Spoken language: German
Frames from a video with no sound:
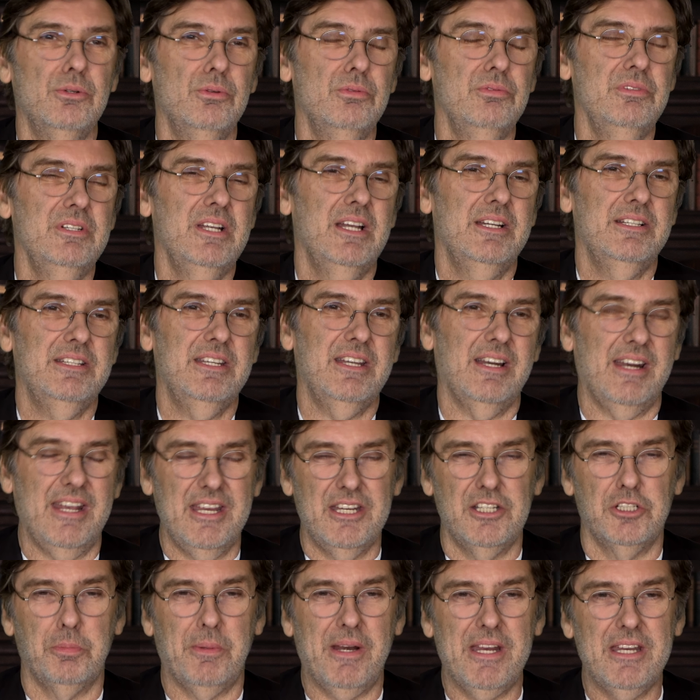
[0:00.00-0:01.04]
nun die
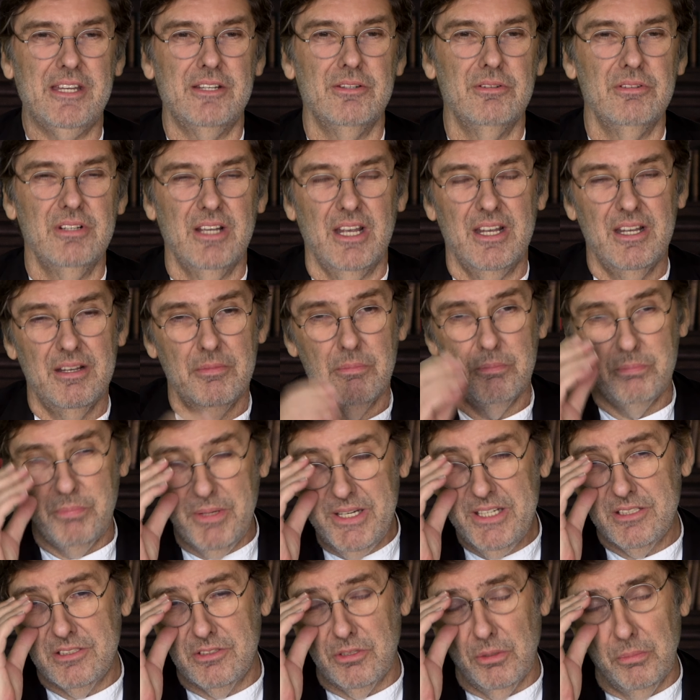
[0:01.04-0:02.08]
Rechtsprechung
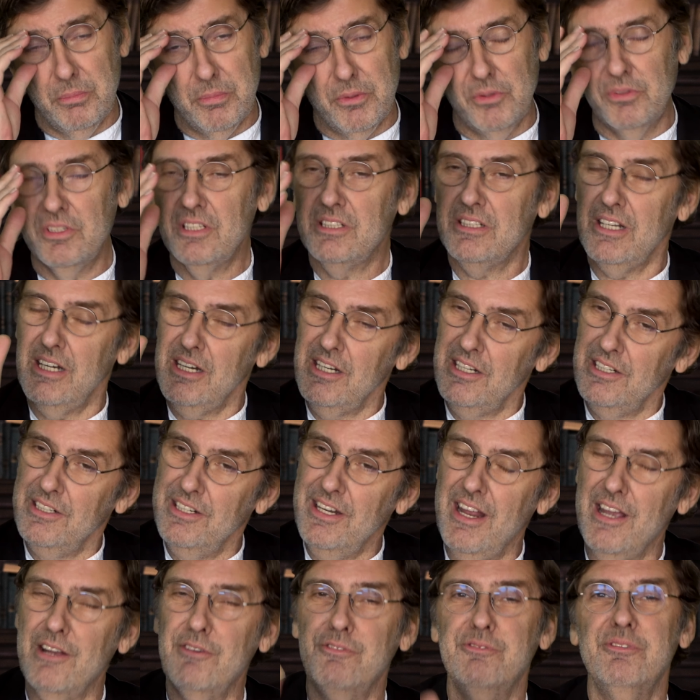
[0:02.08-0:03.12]
bis zum Bundesgericht
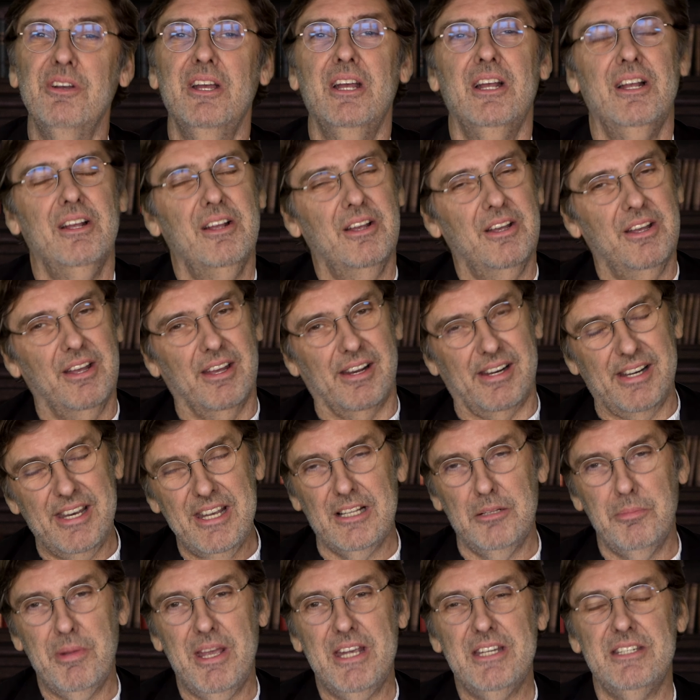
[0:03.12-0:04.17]
hinauf
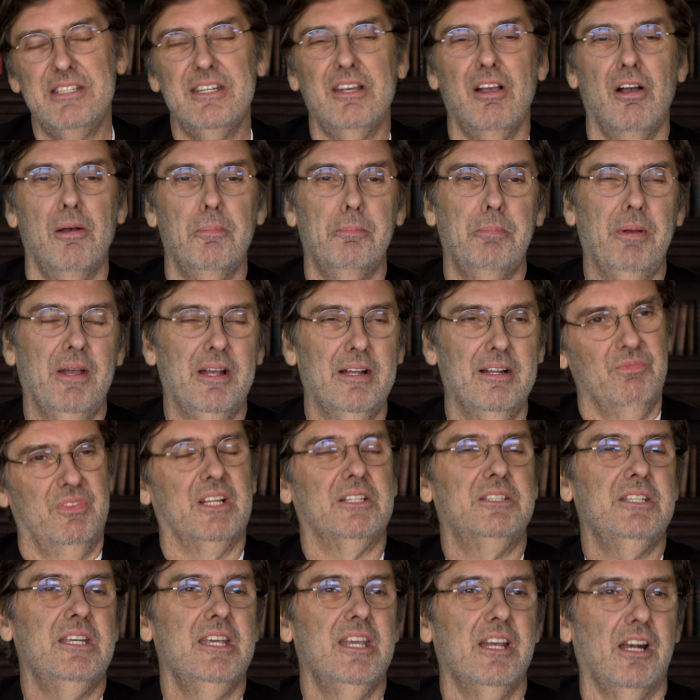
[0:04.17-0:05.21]
regelmäßig ab,
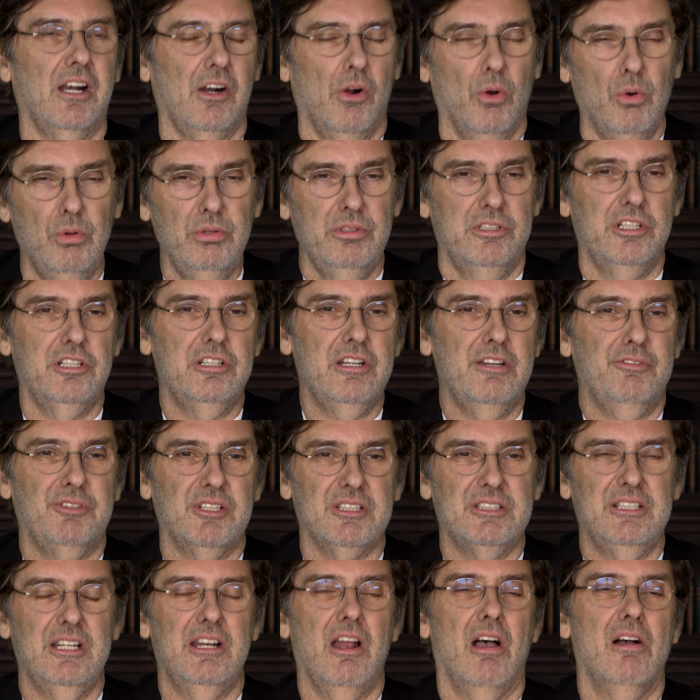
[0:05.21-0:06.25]
dass ihrer Unterschrift,
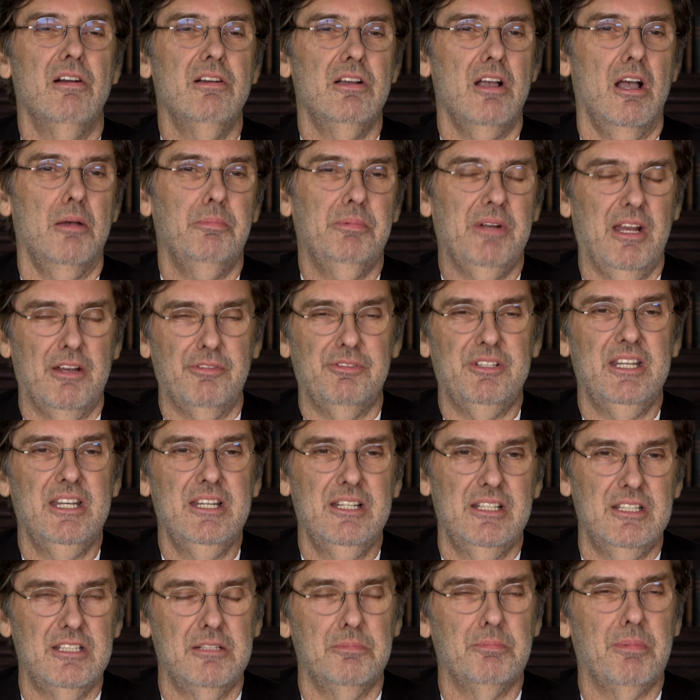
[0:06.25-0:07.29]
dass den Angaben
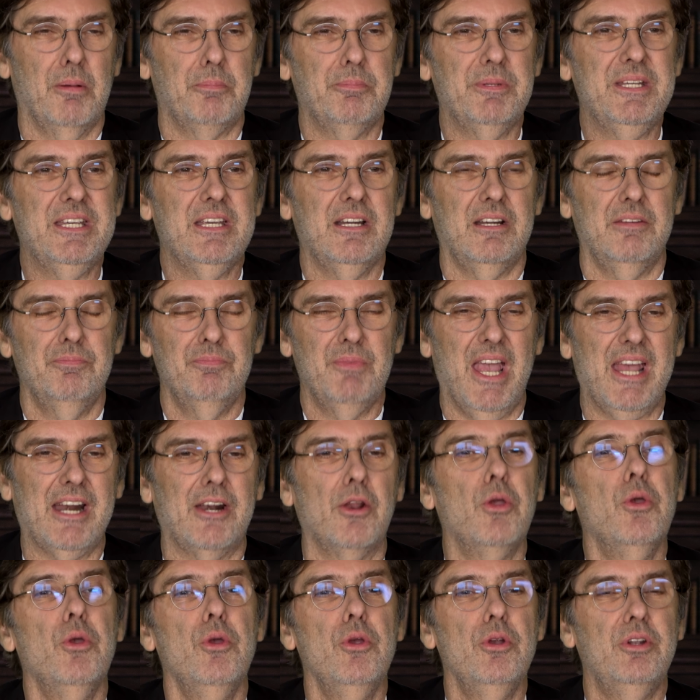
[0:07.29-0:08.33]
in diesem Papier
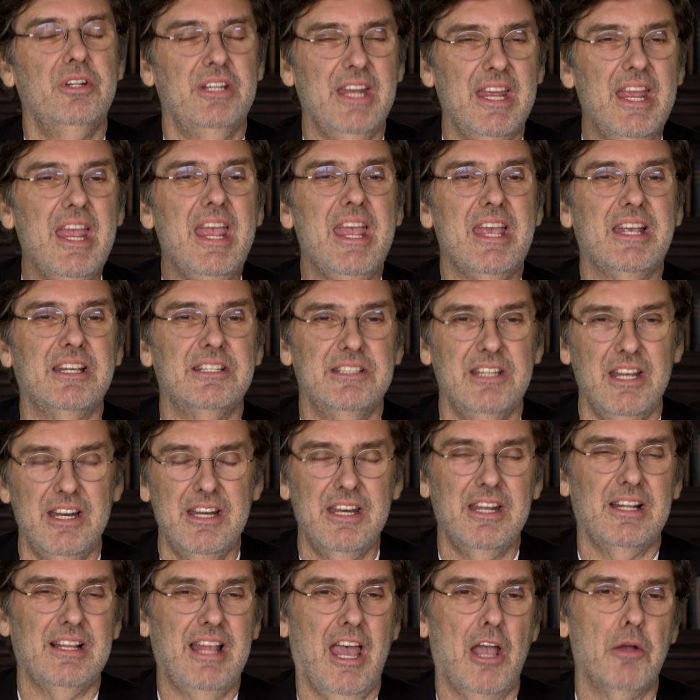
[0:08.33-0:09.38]
erhöhte
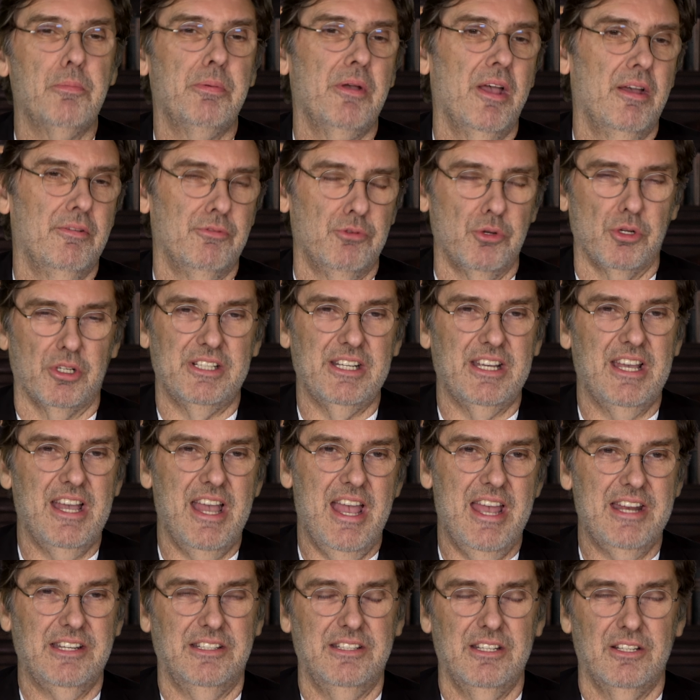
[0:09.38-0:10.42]
externe
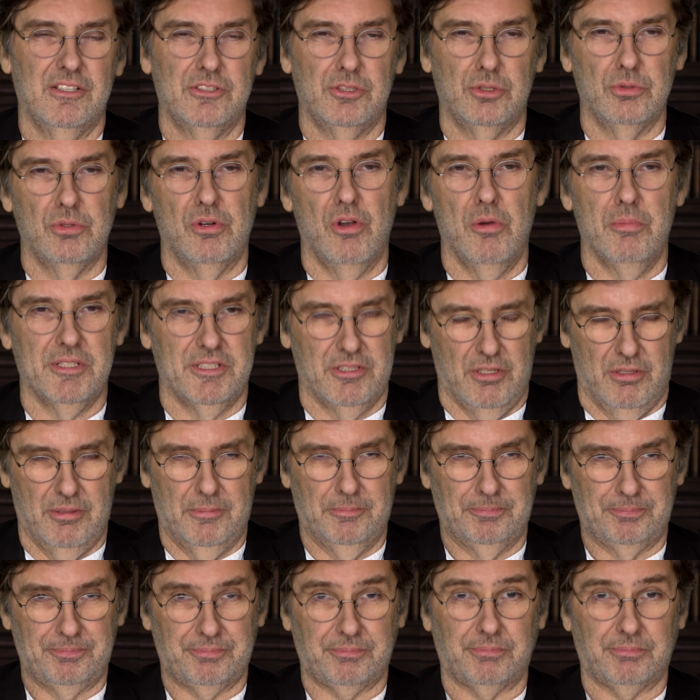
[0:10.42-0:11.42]
Glaubwürdigkeit zukommen soll.